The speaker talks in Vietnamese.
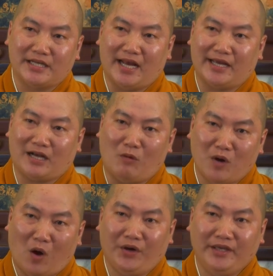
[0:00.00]
trị này không
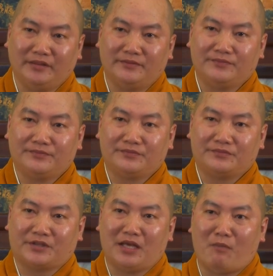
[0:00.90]
đổi,
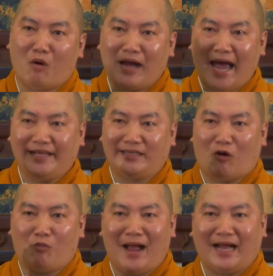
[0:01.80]
thì một ai
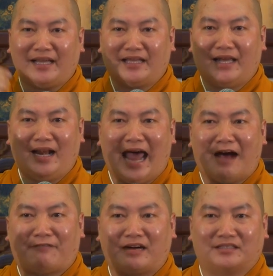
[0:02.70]
giàu mang cái nghĩa
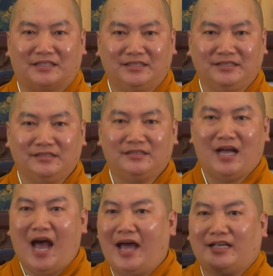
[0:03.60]
là Phật tử
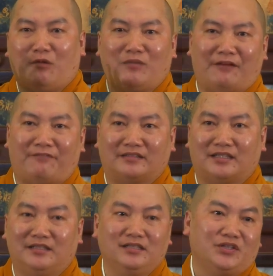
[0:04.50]
hay không là Phật
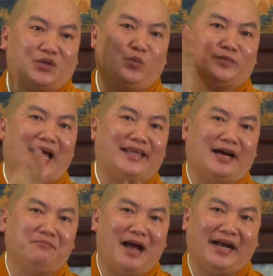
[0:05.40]
tử, chúng ta
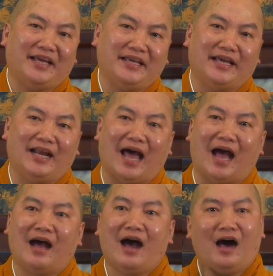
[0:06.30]
vẫn mang cái nghĩa
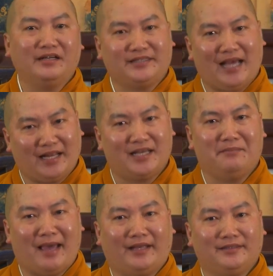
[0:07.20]
là ơn cha nghĩa
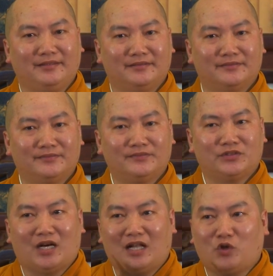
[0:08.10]
mẹ chứ.
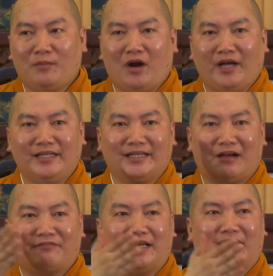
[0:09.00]
Cho nên tôi mới nói với
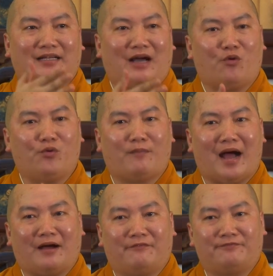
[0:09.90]
các vị cái câu
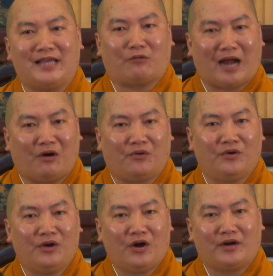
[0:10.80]
mà vào đầu
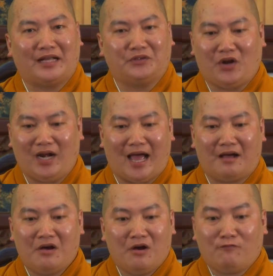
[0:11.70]
hồi nãy tôi nói
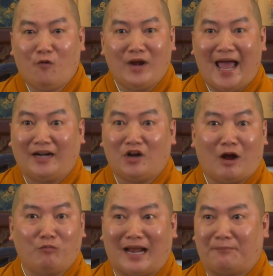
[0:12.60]
là Vu Lan nó
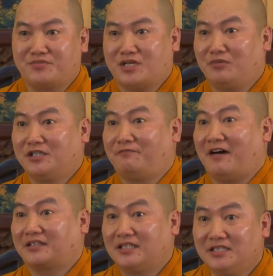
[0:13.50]
không nằm trong người
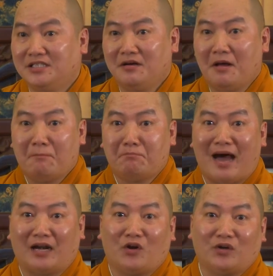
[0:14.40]
Phật tử,
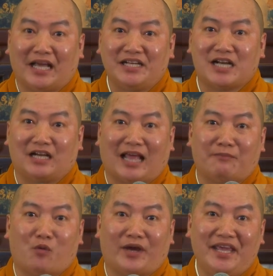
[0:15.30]
mà nó có thể trở
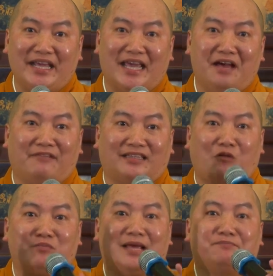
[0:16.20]
thành một ý nghĩa và
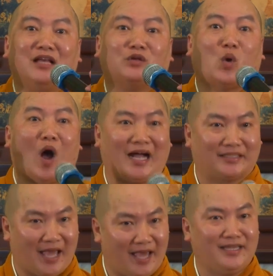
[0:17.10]
thông điệp với
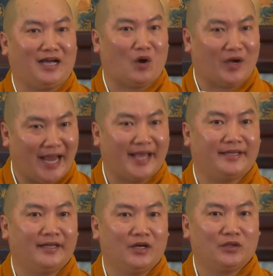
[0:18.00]
toàn thể nhân loại
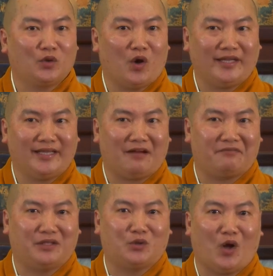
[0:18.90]
này. Tôi nói với các
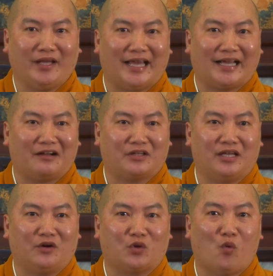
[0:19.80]
vị, tôi nói về các
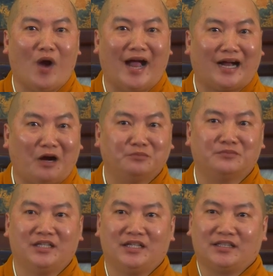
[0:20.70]
vị có chủ quan không?
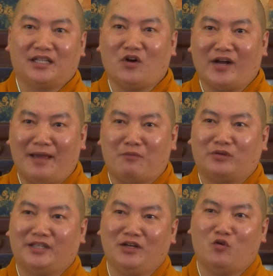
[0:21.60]
Thì có nghe một
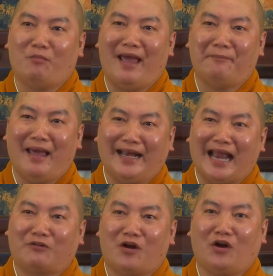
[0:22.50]
tiếng của bé bé
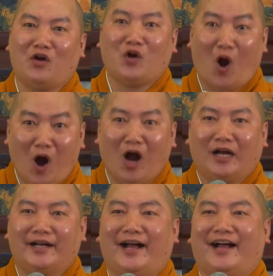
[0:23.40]
nào đó nói có